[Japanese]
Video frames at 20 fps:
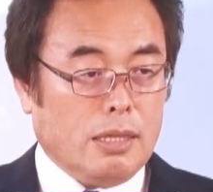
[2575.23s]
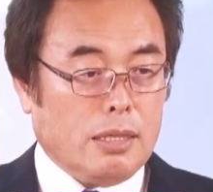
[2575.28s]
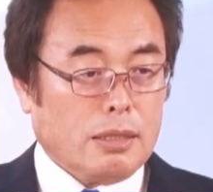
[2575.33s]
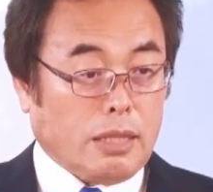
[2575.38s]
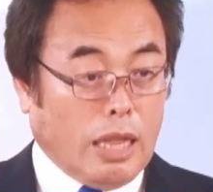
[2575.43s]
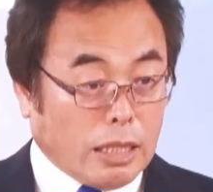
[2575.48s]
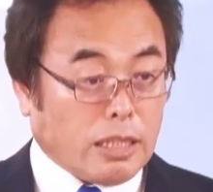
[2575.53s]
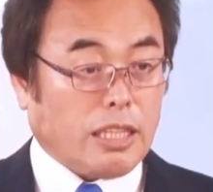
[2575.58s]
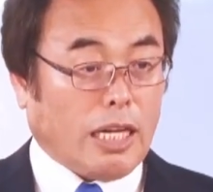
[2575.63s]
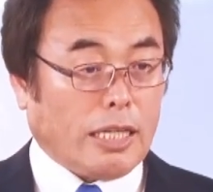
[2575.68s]

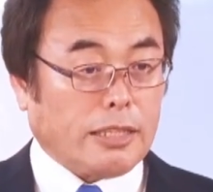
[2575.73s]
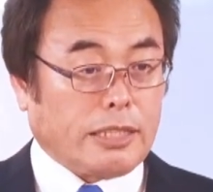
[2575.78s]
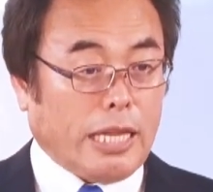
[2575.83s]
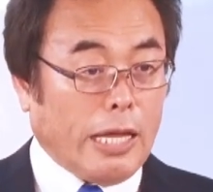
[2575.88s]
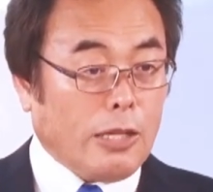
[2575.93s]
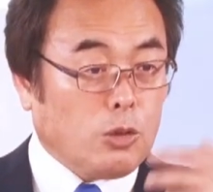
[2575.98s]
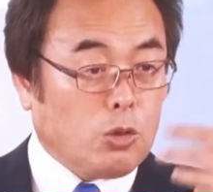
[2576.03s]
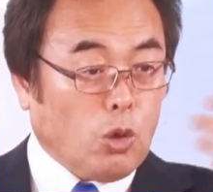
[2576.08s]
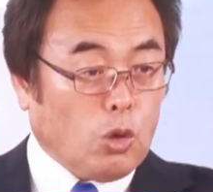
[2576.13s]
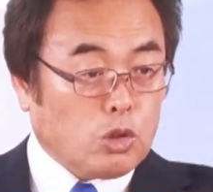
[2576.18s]
ですから
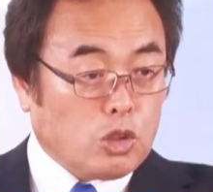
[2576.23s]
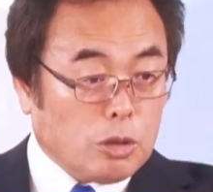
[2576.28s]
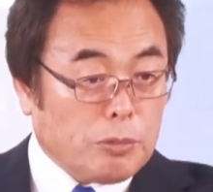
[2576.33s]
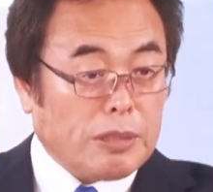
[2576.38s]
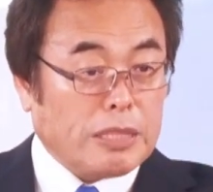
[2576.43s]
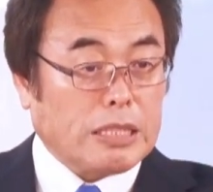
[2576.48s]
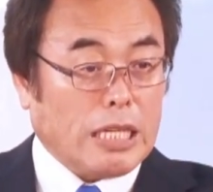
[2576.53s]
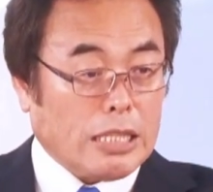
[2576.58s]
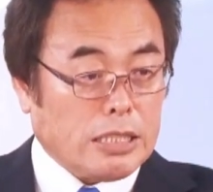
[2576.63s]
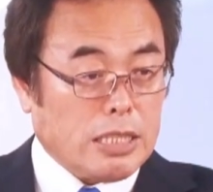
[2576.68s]
天道すべ
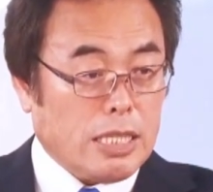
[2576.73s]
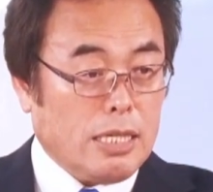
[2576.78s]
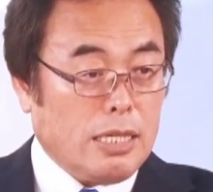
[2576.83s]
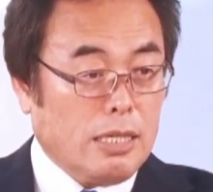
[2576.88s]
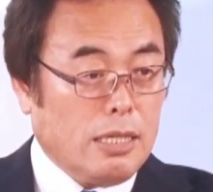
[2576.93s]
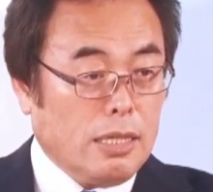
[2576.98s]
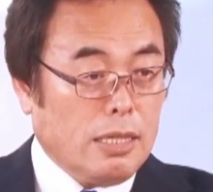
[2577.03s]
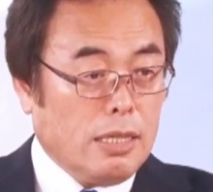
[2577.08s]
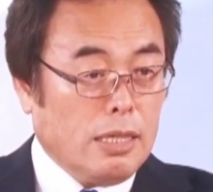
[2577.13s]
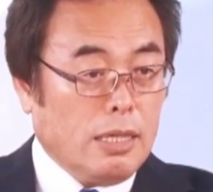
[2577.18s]
きだし
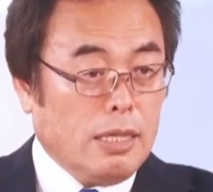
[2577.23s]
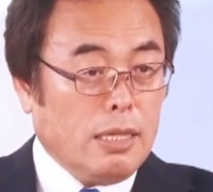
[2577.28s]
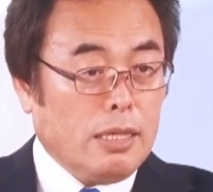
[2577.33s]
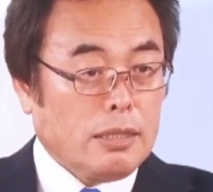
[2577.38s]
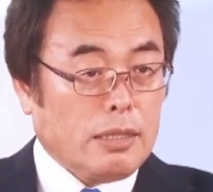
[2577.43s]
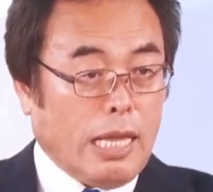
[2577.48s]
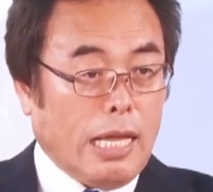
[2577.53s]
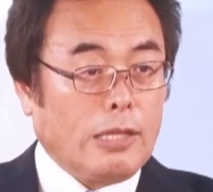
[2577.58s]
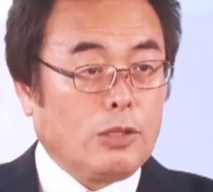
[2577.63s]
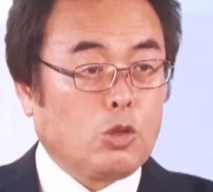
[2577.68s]

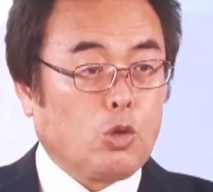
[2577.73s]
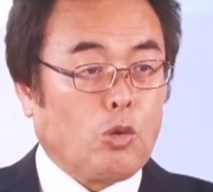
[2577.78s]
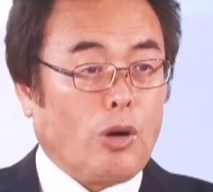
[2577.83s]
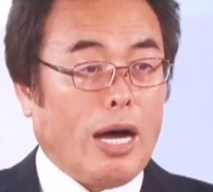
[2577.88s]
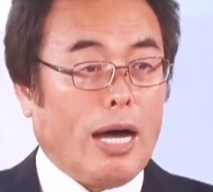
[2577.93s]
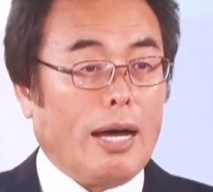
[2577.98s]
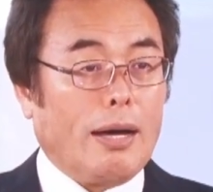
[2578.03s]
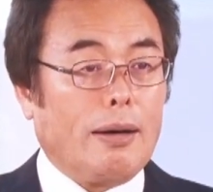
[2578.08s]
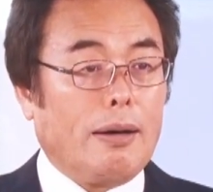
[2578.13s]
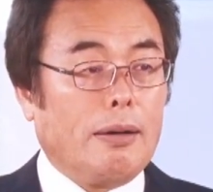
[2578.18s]
天道
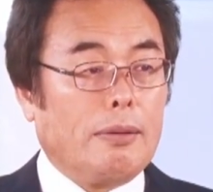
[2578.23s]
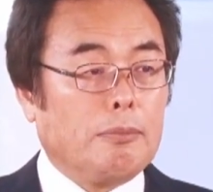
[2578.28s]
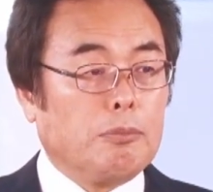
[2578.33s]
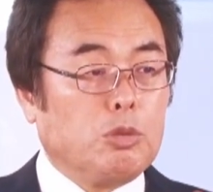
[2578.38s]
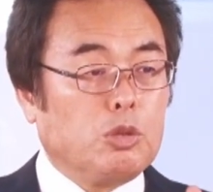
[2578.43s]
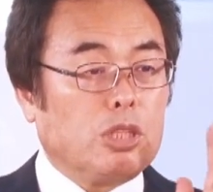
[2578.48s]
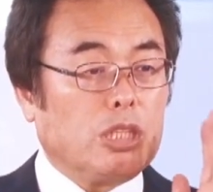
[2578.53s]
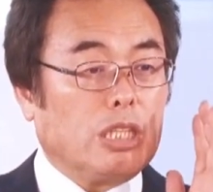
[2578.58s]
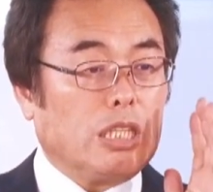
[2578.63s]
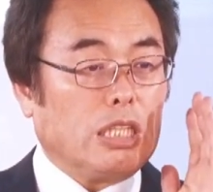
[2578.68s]
は無
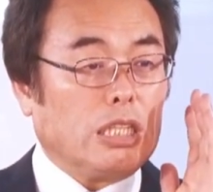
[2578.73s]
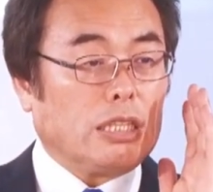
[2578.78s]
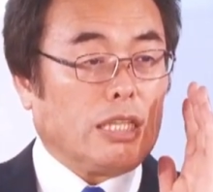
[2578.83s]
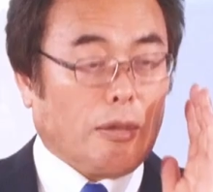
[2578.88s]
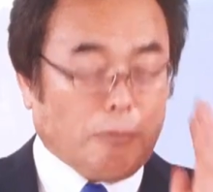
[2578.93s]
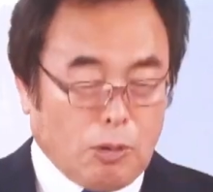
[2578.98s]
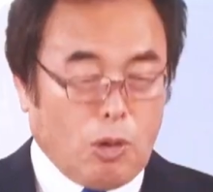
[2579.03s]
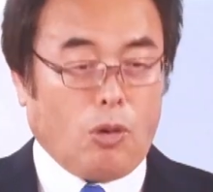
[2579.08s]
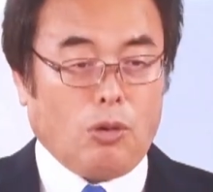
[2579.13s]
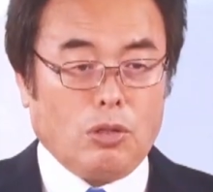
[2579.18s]
理にで
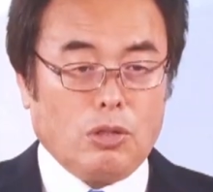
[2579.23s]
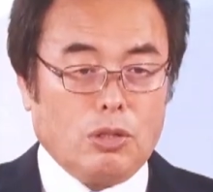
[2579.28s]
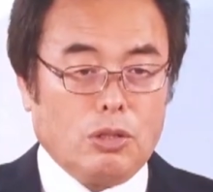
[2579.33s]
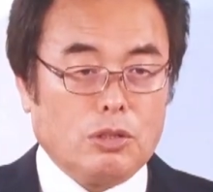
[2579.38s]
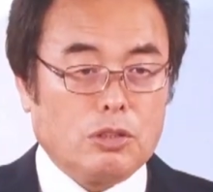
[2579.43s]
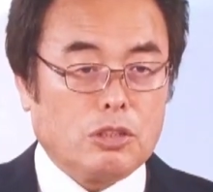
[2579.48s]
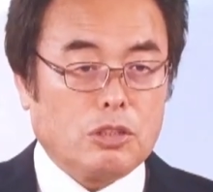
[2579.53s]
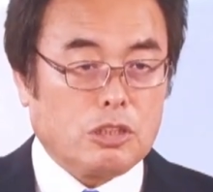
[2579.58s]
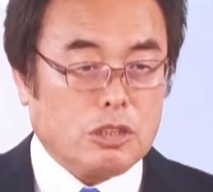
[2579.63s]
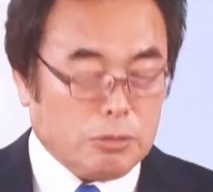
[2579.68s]
も
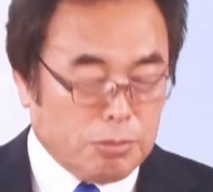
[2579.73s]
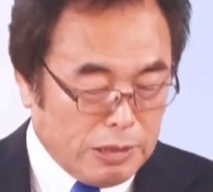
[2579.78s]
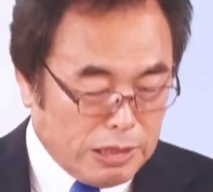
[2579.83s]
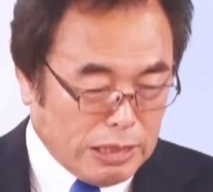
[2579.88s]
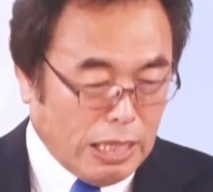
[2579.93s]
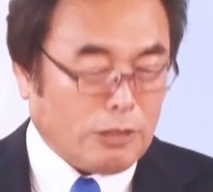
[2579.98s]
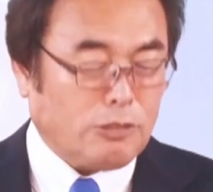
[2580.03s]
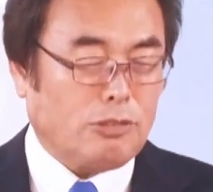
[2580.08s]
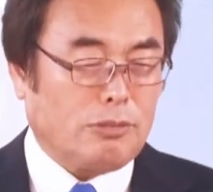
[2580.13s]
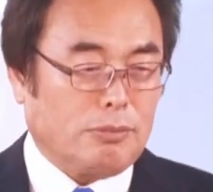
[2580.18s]
すべき
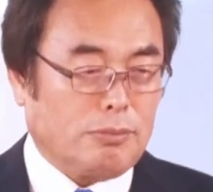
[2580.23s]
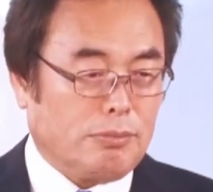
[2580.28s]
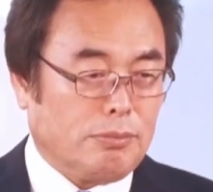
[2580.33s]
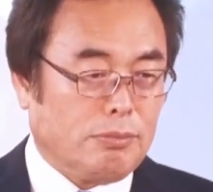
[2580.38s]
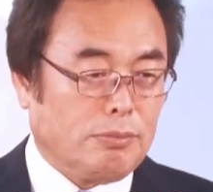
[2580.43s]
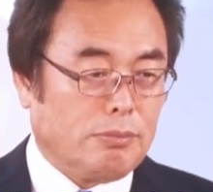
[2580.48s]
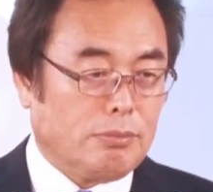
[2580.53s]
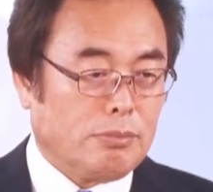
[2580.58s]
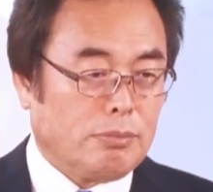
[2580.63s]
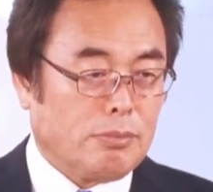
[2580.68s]
だと
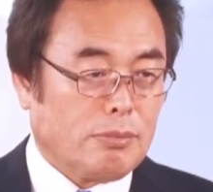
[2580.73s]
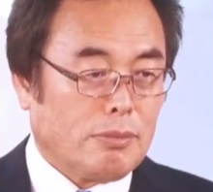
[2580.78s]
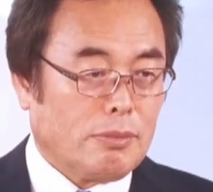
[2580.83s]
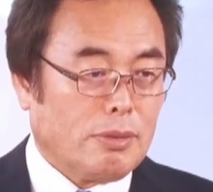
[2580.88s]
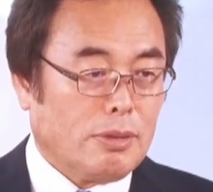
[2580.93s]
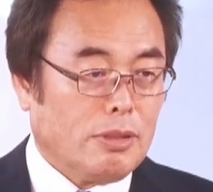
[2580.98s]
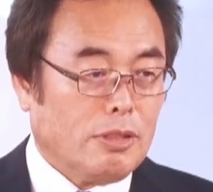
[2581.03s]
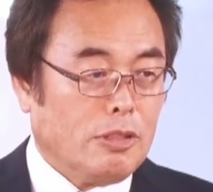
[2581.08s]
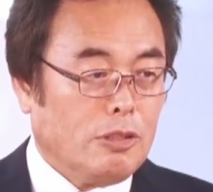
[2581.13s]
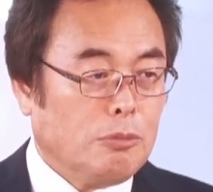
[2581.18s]

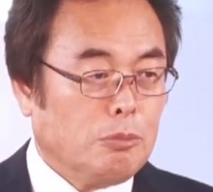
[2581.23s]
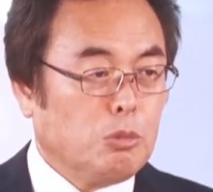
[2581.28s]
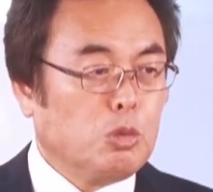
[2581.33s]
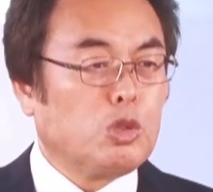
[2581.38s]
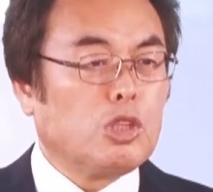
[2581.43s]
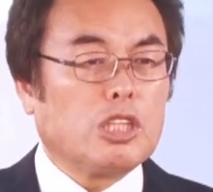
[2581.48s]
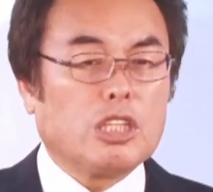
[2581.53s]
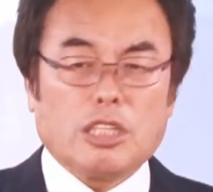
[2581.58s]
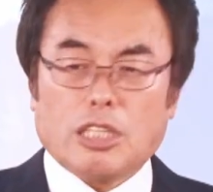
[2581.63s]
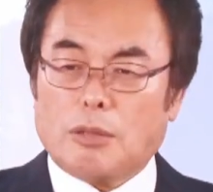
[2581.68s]
無
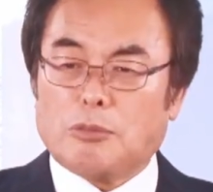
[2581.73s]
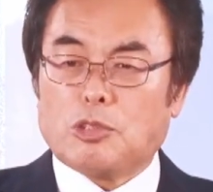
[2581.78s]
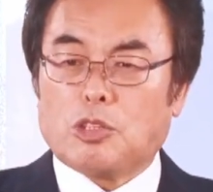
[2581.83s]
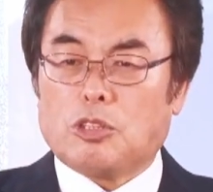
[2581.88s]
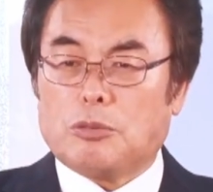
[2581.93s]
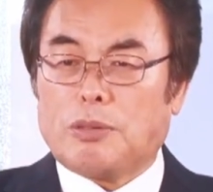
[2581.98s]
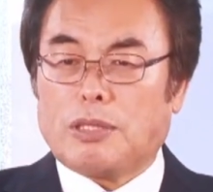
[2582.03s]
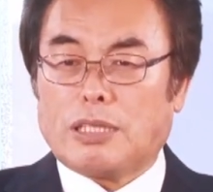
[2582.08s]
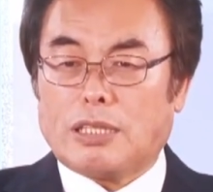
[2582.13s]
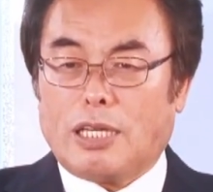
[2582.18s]
理にでもす
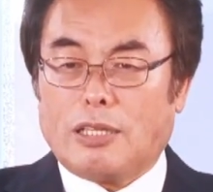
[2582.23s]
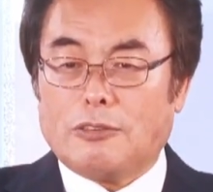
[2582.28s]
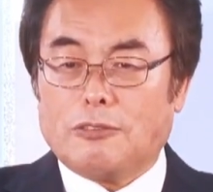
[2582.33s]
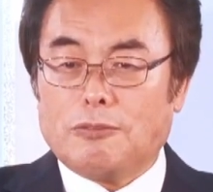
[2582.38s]
べきなの